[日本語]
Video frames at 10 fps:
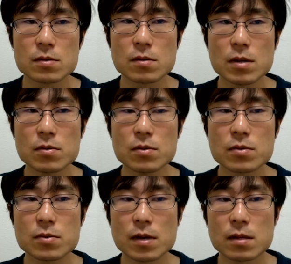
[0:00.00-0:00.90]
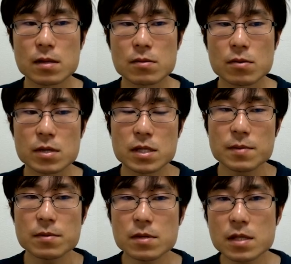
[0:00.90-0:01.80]
それはどういうことかっていうと
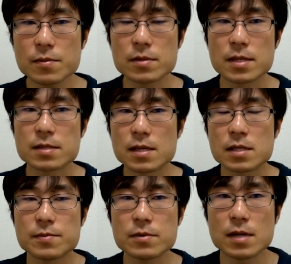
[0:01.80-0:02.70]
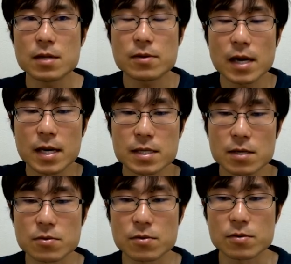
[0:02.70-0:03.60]
一文一文にですね自分なりの解
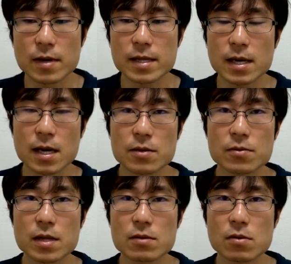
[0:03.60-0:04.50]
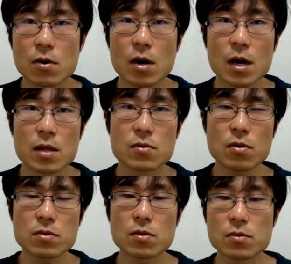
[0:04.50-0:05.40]
釈を加えながら読んでいくと
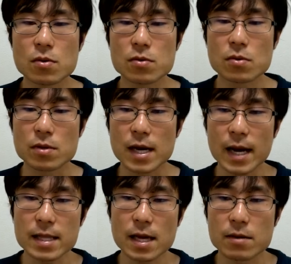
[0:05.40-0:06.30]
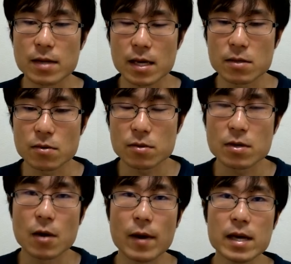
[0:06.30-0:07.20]
どんどんどんどん書いてある内容って
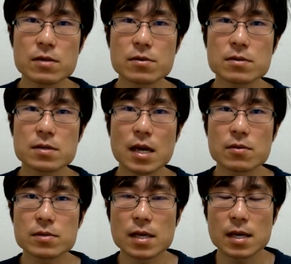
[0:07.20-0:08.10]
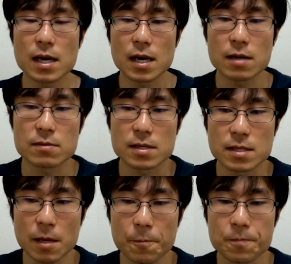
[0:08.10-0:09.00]
いうのが歪曲する可能性があるんです
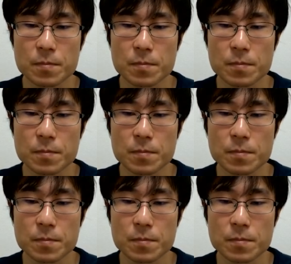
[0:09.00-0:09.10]
ね。